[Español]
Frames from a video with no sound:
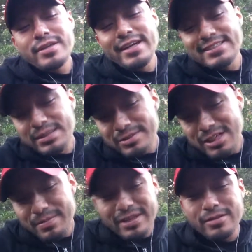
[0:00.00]
Ya que estamos
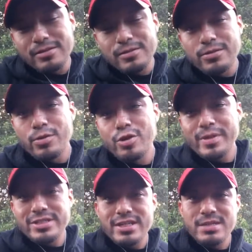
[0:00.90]
acabando, una
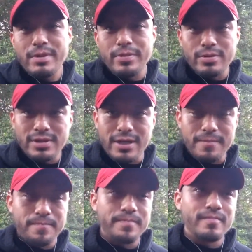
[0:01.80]
muchacha me pregunta,